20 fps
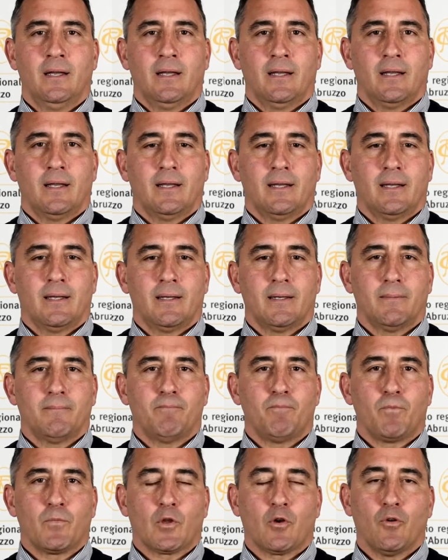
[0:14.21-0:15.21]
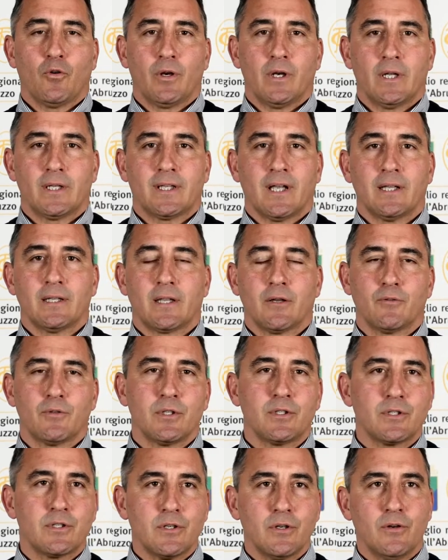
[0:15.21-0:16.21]
eh, con tante
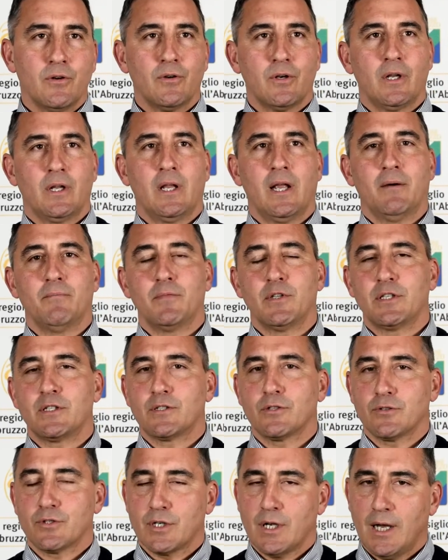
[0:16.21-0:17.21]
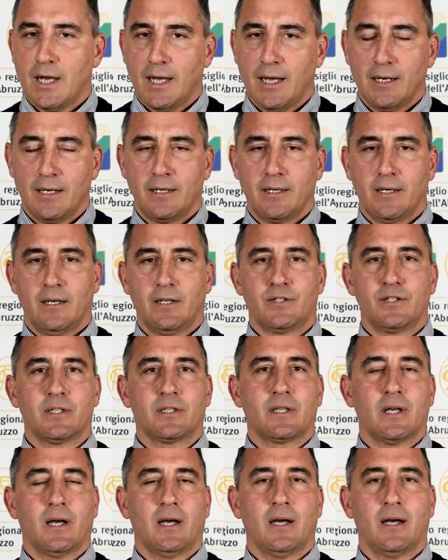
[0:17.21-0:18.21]
audizioni, gli ambiti sociali, le
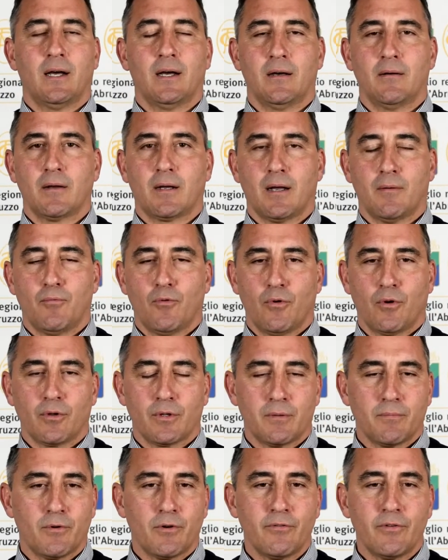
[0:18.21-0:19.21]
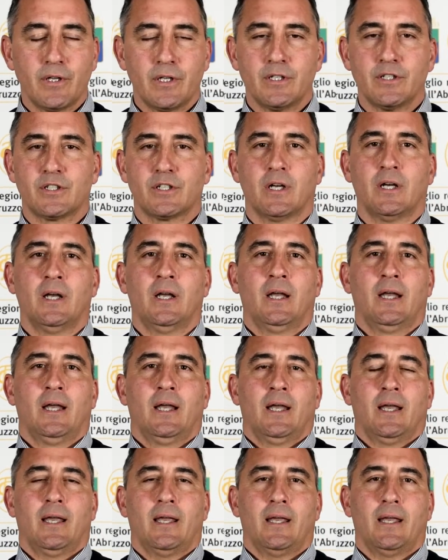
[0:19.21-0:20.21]
città capoluogo di provincia
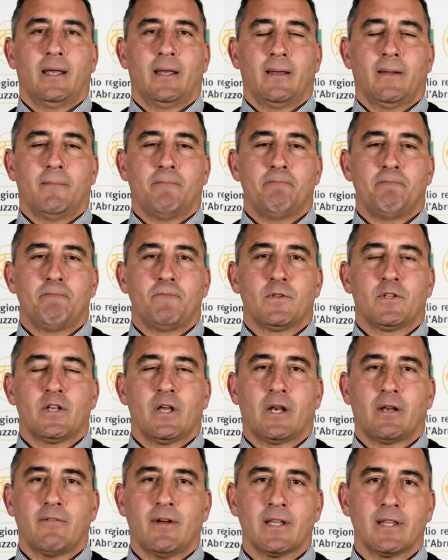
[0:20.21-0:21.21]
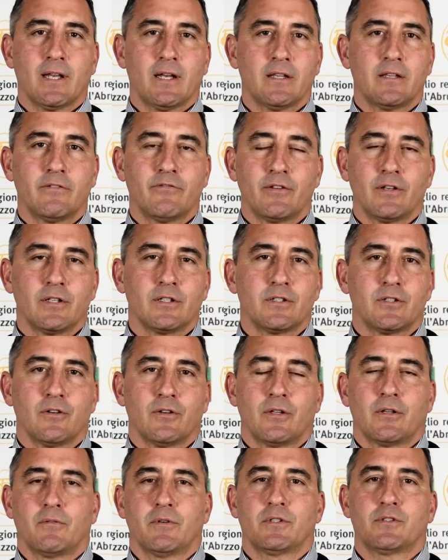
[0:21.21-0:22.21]
e ehm, si è arrivata alla
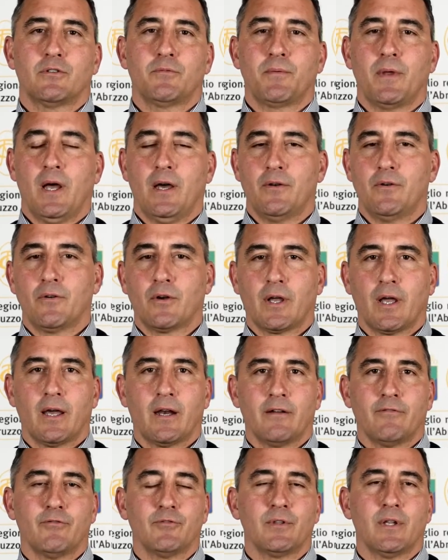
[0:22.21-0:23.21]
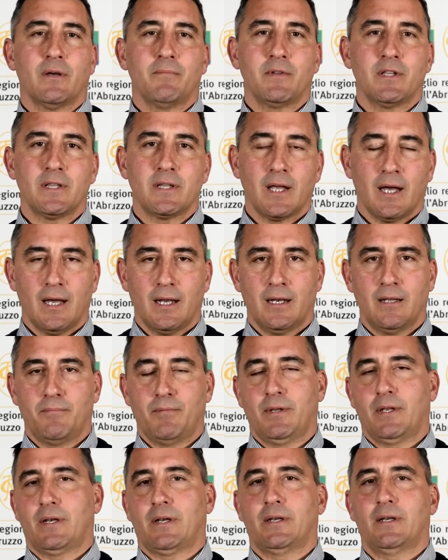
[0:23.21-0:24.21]
definizione di questo piano che era fondamentale
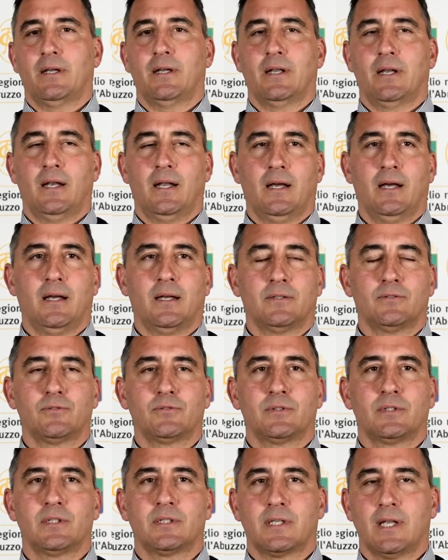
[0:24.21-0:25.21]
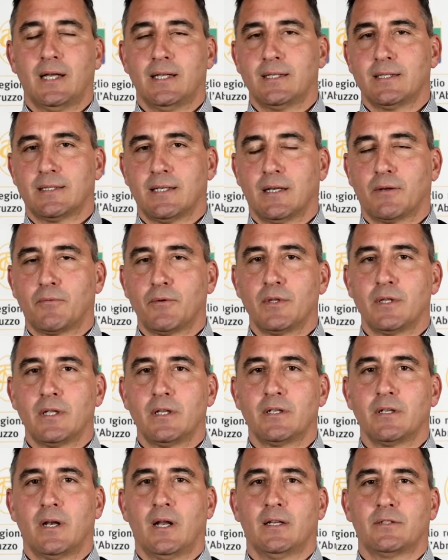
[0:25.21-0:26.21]
per la sussistenza e
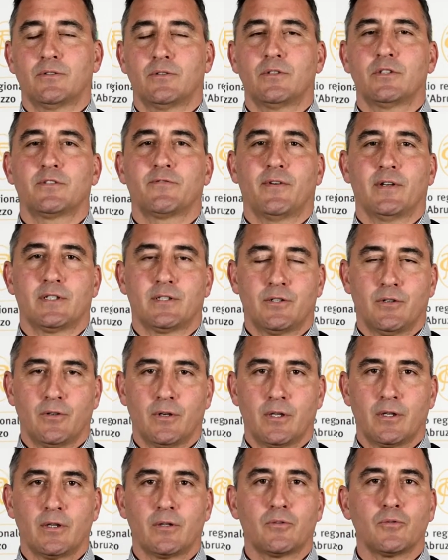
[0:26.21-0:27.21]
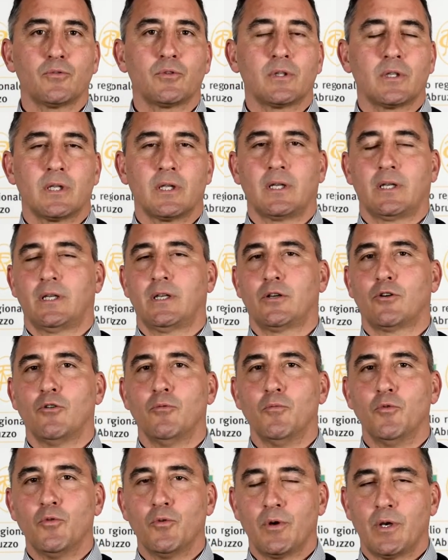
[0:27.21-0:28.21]
quindi la soddisfazione di tutti i
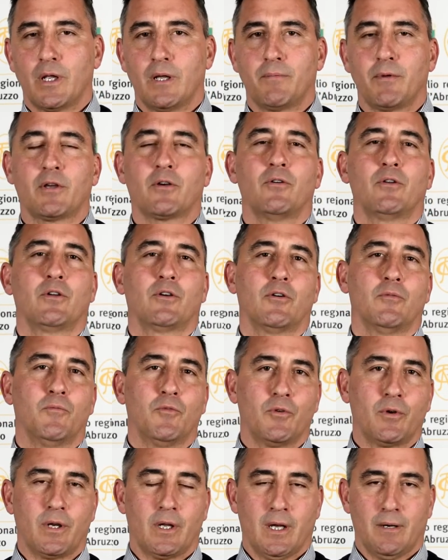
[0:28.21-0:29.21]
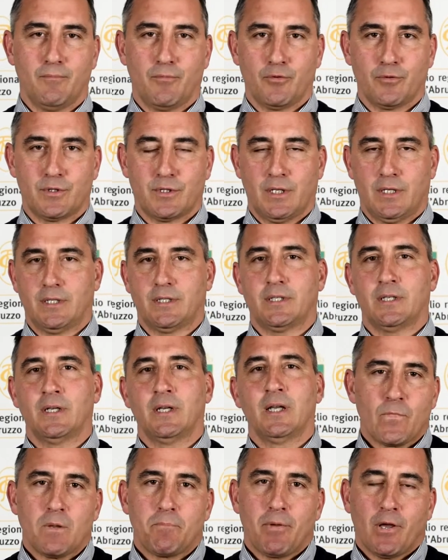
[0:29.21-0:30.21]
comuni e i piccoli comuni abruzzesi.
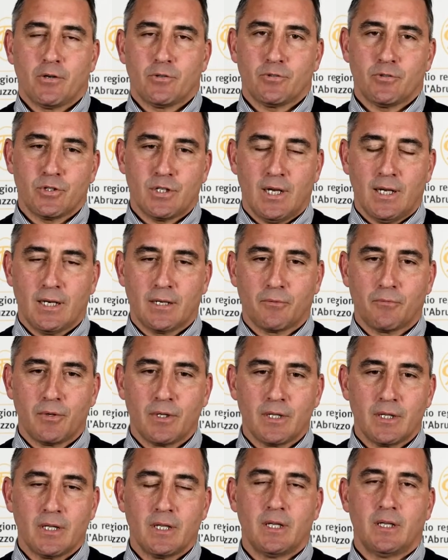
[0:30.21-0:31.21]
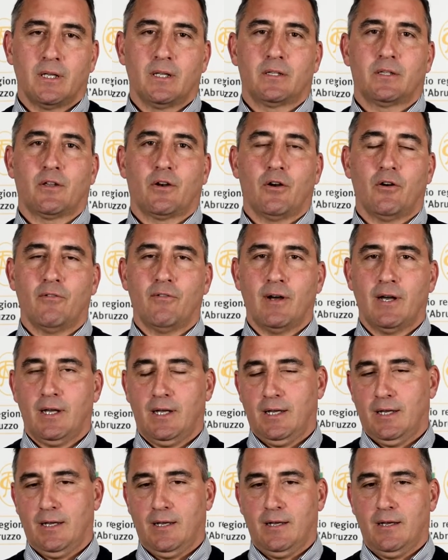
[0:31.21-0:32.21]
Il piano sociale quindi trova
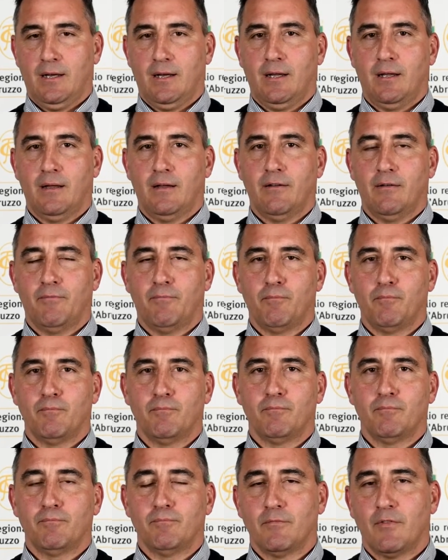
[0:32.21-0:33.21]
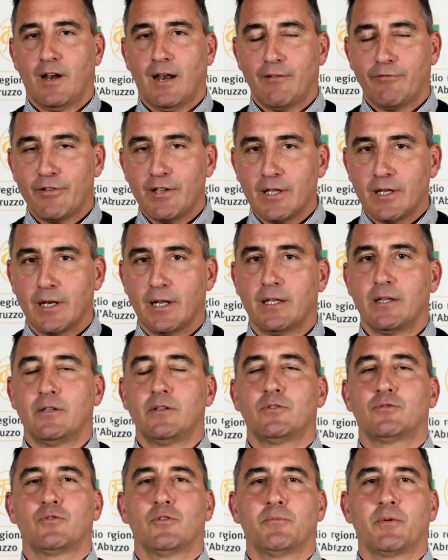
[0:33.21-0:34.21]
eh, la fine
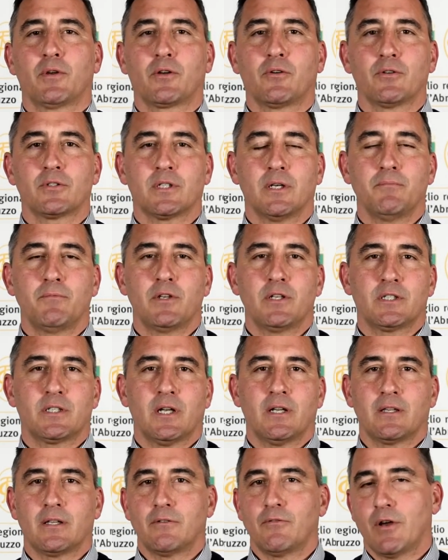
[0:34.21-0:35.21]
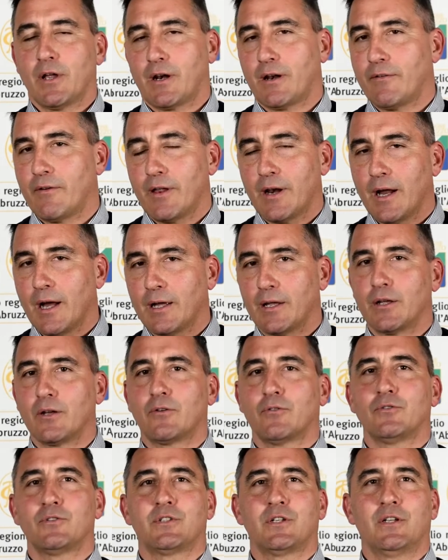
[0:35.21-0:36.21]
del suo percorso amministrativo e arriverà in
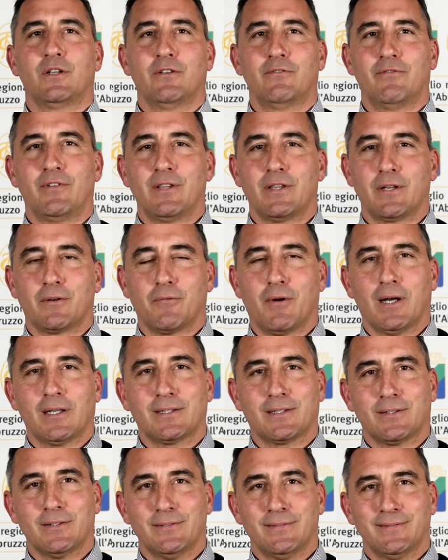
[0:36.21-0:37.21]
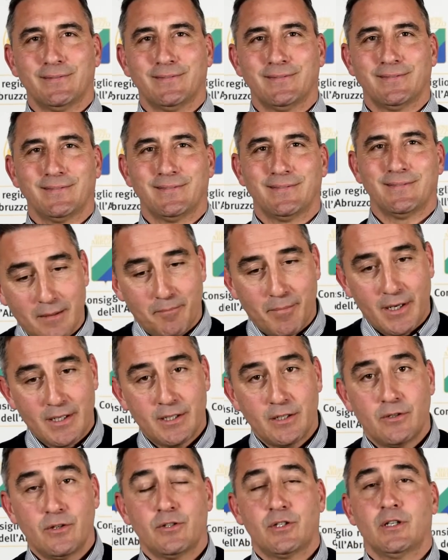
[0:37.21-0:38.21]
Consiglio il 24. Il
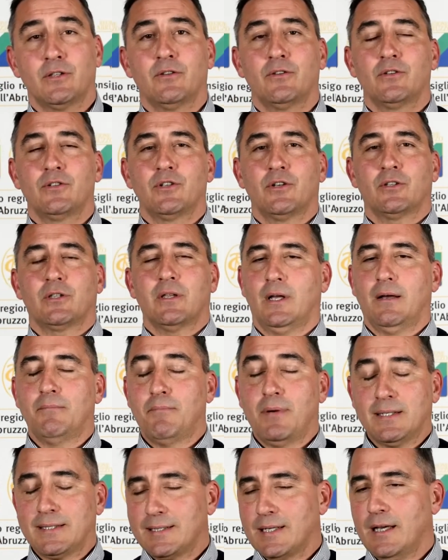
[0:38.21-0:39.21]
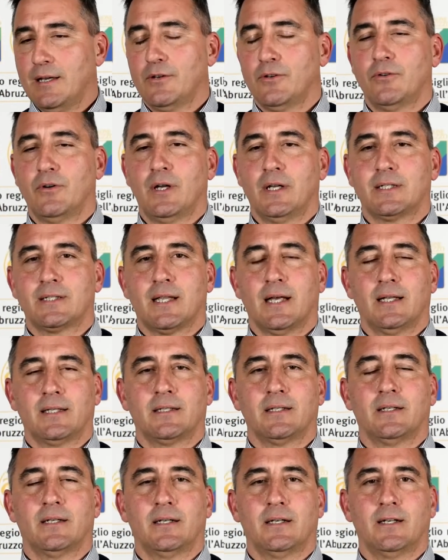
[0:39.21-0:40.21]
presidio 118 a Bazzano è
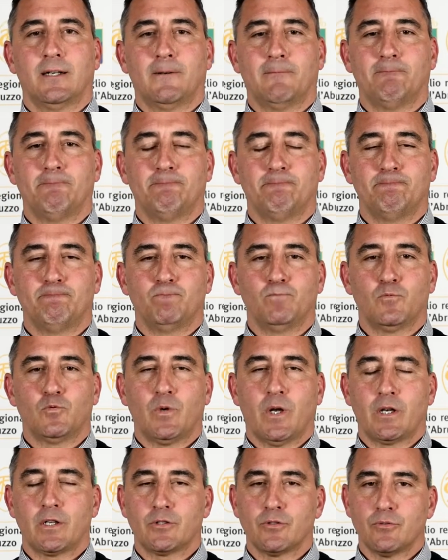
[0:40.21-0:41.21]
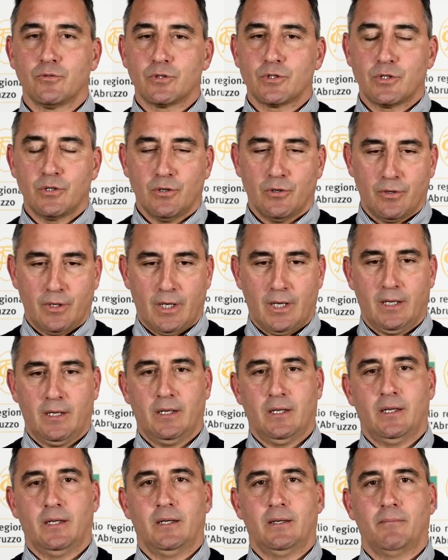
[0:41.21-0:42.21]
stata mm, una risoluzione
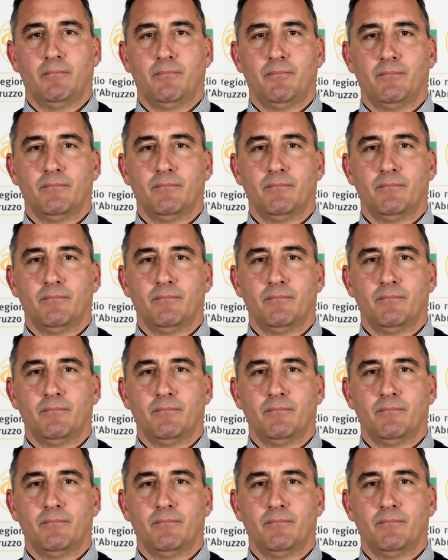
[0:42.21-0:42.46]
eh,